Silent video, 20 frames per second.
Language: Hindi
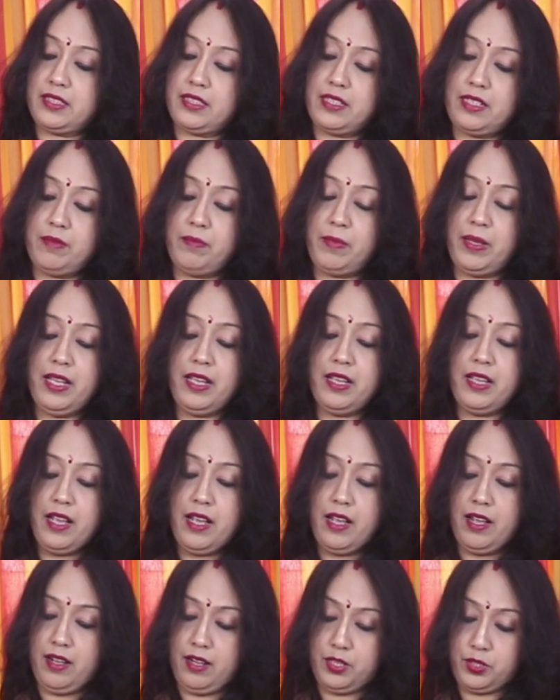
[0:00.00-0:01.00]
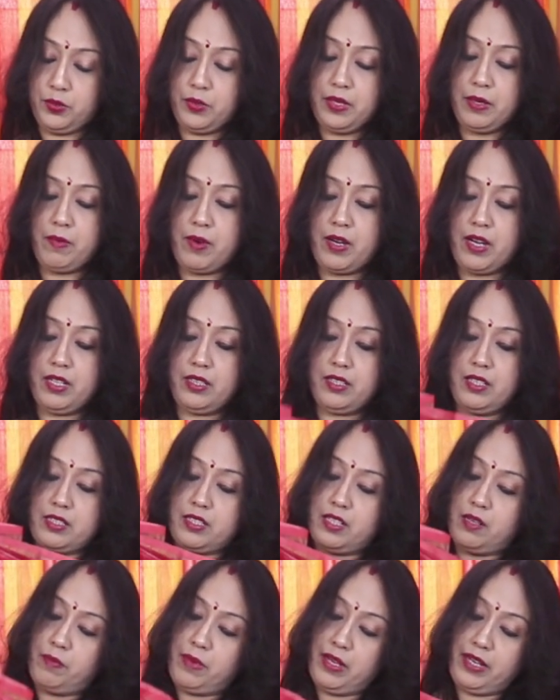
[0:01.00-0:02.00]
तसर में जोड़ी बॉर्डर
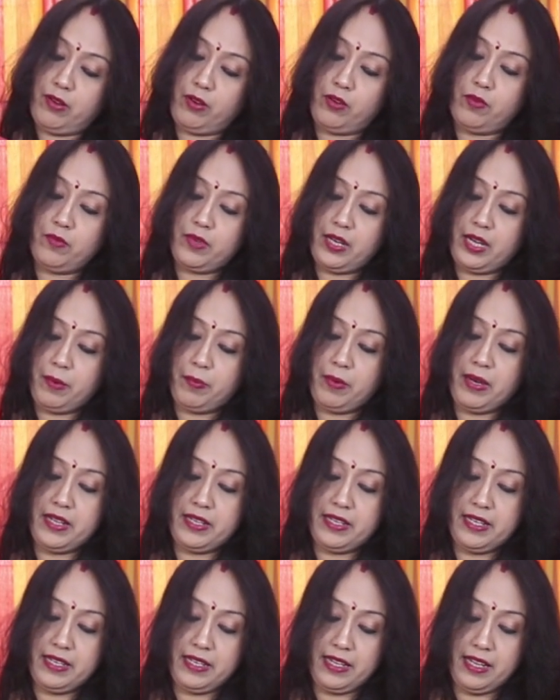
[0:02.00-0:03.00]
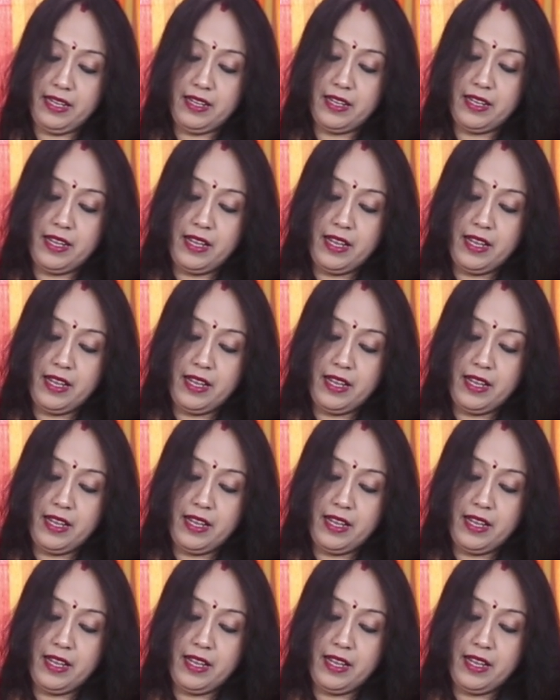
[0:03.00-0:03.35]
तसर में कलमकारी पेंटिंग है